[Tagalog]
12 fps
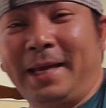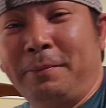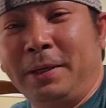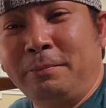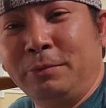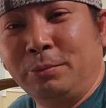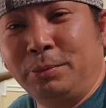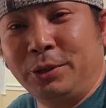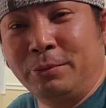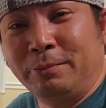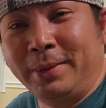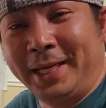Every move
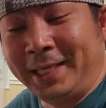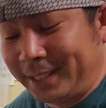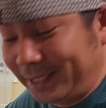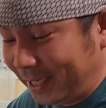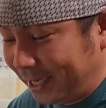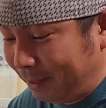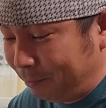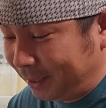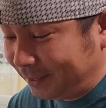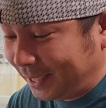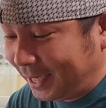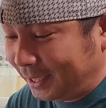you make,
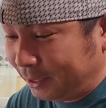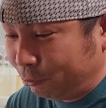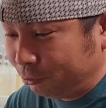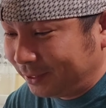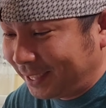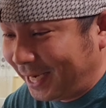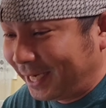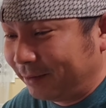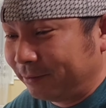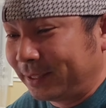every take you take.